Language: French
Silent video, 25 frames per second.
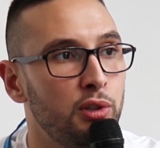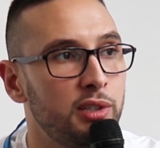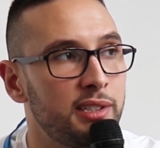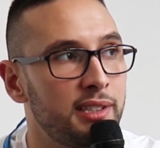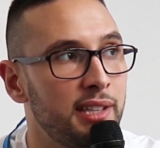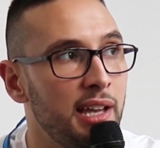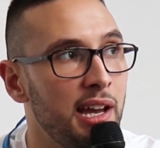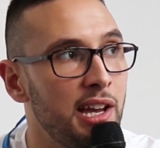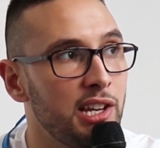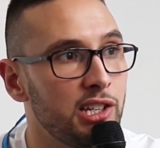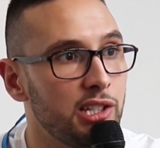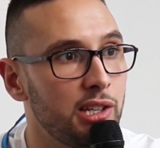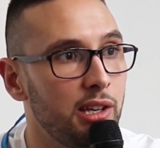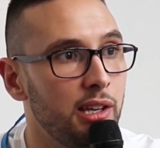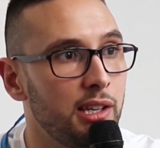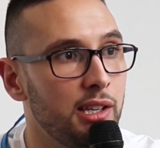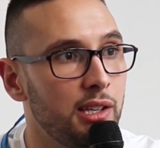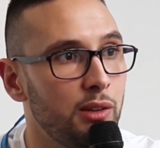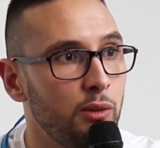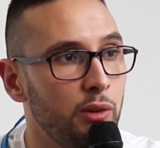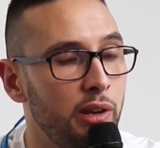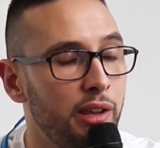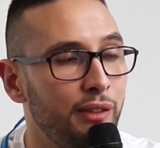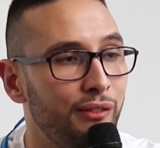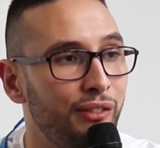stage,
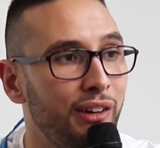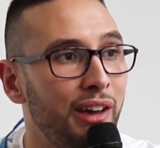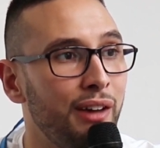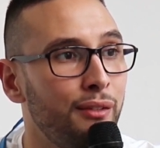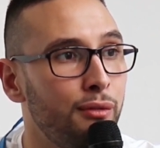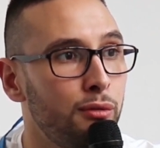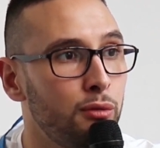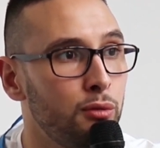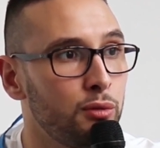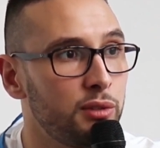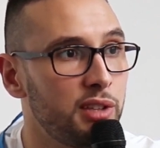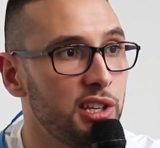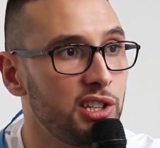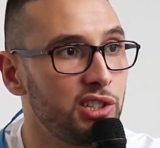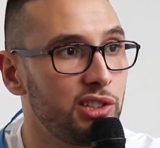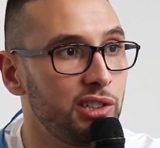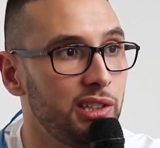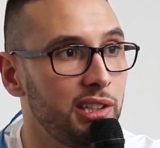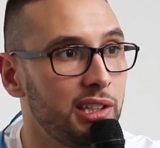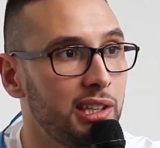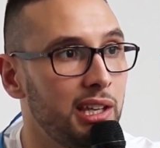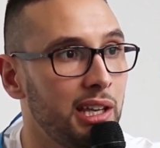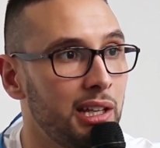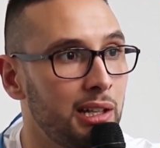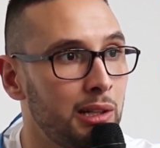on a une vraie volonté chez
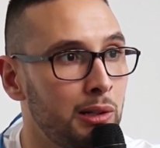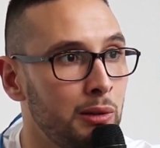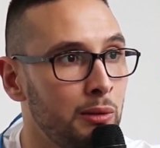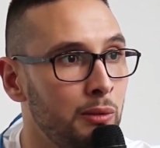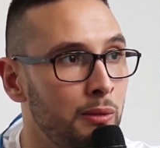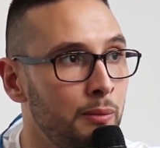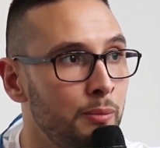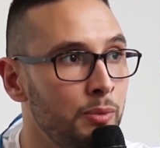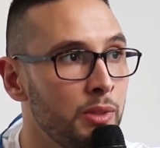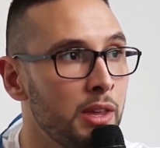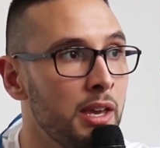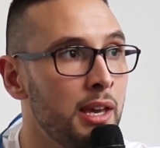Decathlon,